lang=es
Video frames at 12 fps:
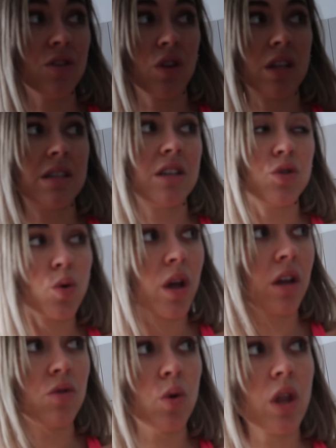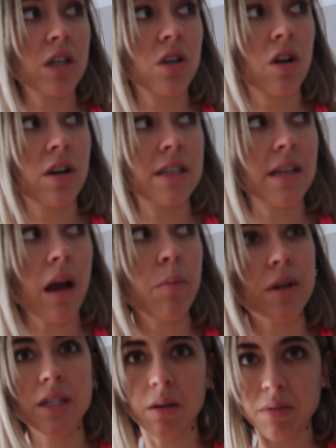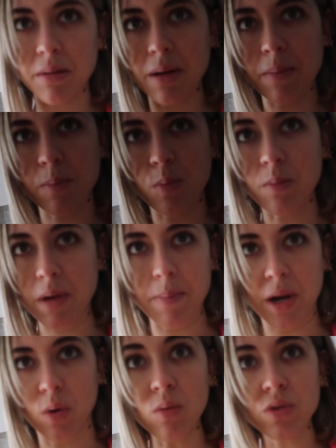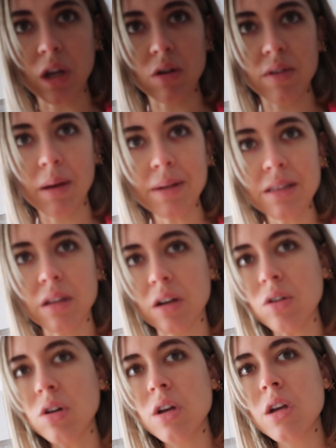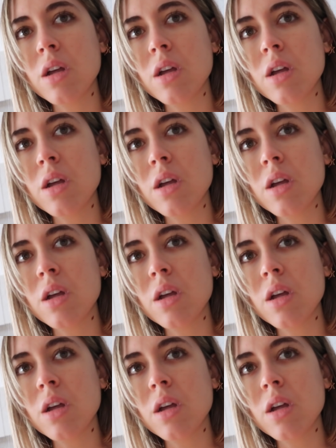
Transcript: entonces si surgen dudas o lo que sea, pues siempre me, preguntan, obviamente, ¿no?